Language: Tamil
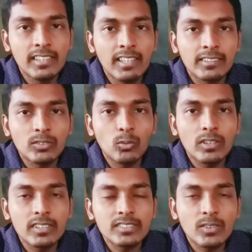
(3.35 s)
அதாவது
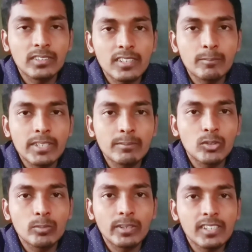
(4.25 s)
உலக சுகாதார மையம்
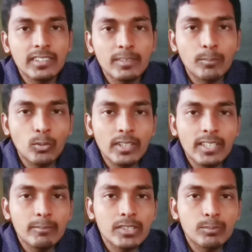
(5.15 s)
வந்து பார்த்திங்கன்னா இந்த
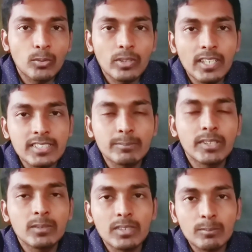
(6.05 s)
புகையிலை மற்றும் புகையிலை
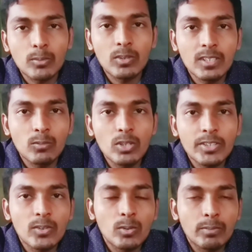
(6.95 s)
சம்மந்தமான பொருட்களை
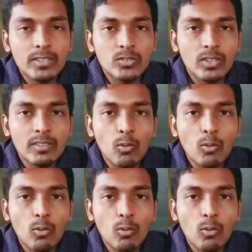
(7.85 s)
ஒழிக்கணும் அப்படின்னு சொல்லி